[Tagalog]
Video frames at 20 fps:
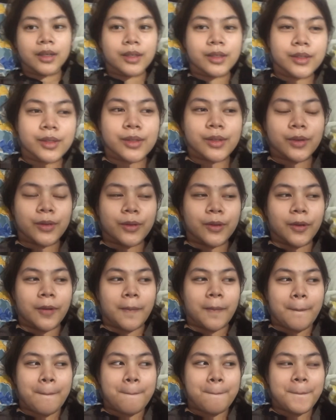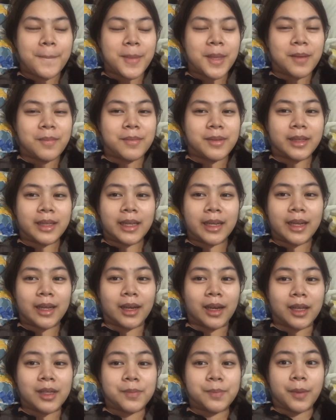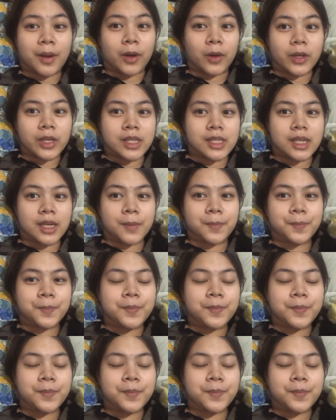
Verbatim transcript: So, yun. May narealize pa akong isa.